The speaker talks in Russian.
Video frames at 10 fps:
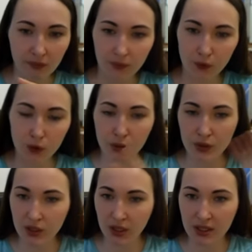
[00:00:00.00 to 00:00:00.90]
другой
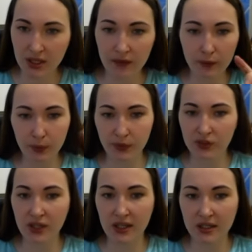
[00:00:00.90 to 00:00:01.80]
делает ставку,
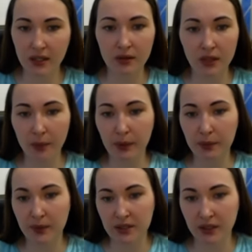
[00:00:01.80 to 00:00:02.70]
подтверждая цену на
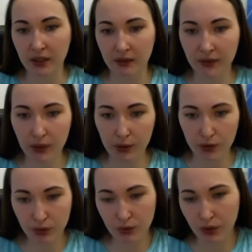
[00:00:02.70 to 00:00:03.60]
5%, да, то есть,
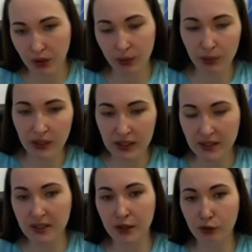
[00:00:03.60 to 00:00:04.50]
ну, это мы так
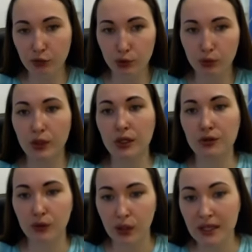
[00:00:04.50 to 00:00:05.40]
создаем
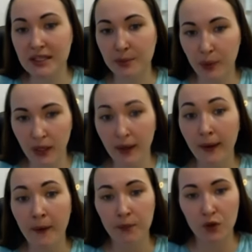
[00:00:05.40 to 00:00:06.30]
конкуренцию для себя.
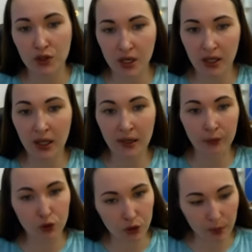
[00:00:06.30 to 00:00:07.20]
То есть, когда нам
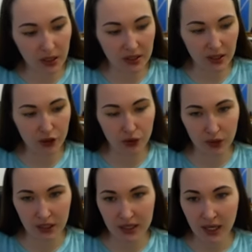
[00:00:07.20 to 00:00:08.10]
нужно показать, что у
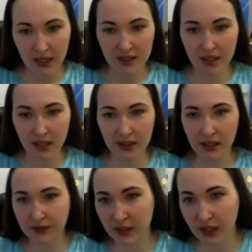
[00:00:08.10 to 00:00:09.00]
нас заходили
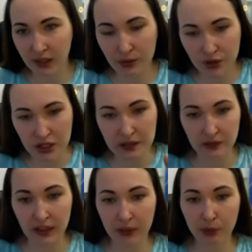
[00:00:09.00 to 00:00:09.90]
в торги, участвовали
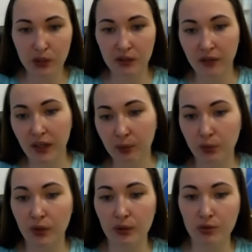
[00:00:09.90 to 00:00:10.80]
именно два и
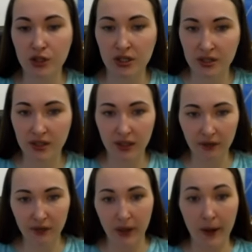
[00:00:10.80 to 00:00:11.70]
более
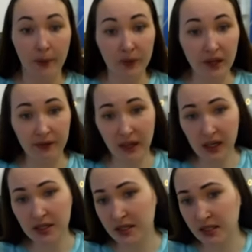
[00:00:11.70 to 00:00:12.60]
участников. Да, в
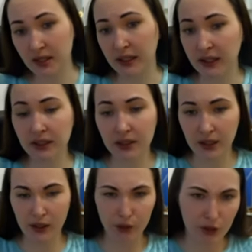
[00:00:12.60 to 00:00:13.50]
реальности какие-то
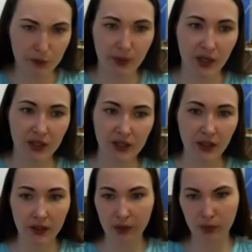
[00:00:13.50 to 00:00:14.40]
торги у нас проходили,
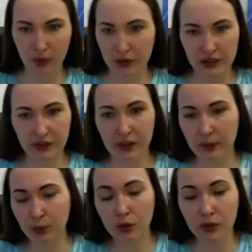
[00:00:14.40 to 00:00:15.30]
там было действительно
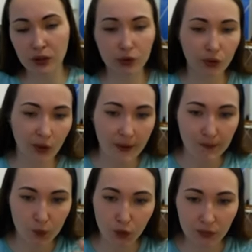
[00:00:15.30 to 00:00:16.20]
много народу,
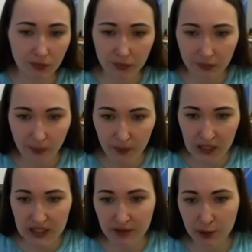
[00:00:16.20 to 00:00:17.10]
но на
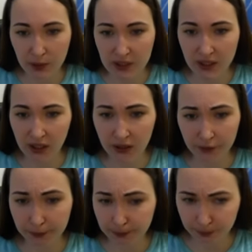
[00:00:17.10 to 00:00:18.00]
9%
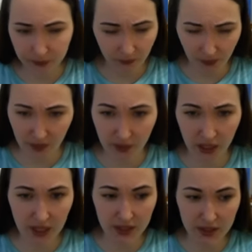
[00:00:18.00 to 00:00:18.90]
в
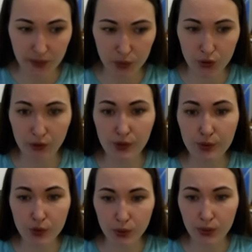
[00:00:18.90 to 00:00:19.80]
реальности мы что видим?
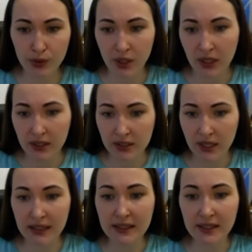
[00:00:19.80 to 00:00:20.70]
Что люди
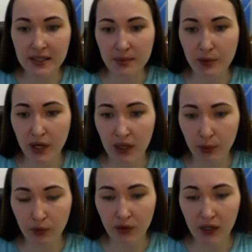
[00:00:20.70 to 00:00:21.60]
заходили и забирали
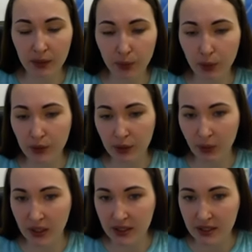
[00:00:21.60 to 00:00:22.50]
буквально по
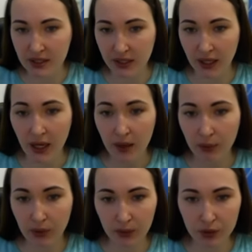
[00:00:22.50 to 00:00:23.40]
минимальной цене.
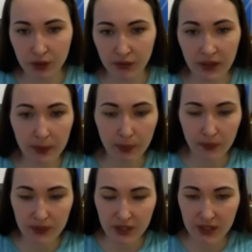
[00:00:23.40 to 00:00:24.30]
Потому что в этой
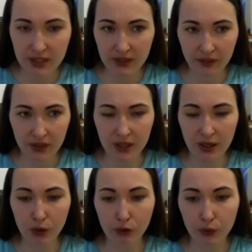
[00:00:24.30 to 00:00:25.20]
секции в виде
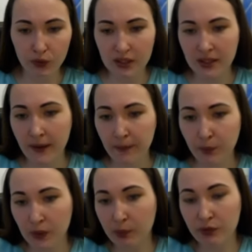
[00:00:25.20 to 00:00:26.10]
торгов у нас
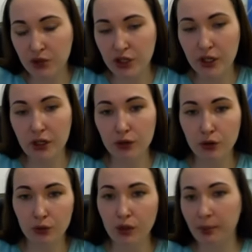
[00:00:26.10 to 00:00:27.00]
повышение идет
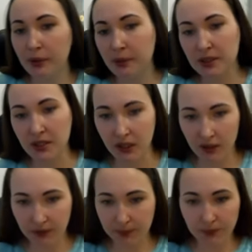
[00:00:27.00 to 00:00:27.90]
ну, на 5%.
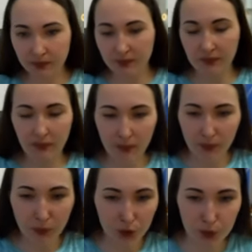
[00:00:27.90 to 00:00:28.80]

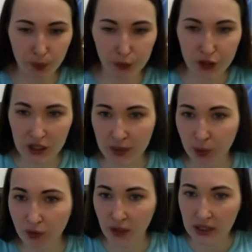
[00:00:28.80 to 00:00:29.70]
То есть, получается,
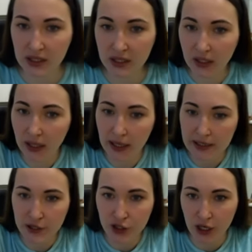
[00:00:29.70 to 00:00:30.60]
буквально делали
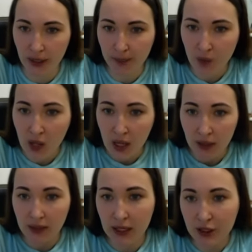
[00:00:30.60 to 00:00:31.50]
один шаг.
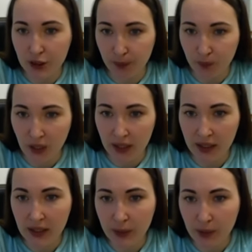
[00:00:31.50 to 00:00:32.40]
Дальше.
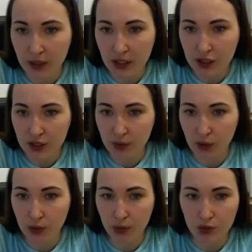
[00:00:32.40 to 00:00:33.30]
Аренда и продажа
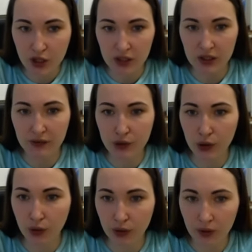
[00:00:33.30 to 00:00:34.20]
земельных участков.
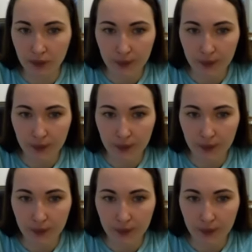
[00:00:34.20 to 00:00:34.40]
Зеленая.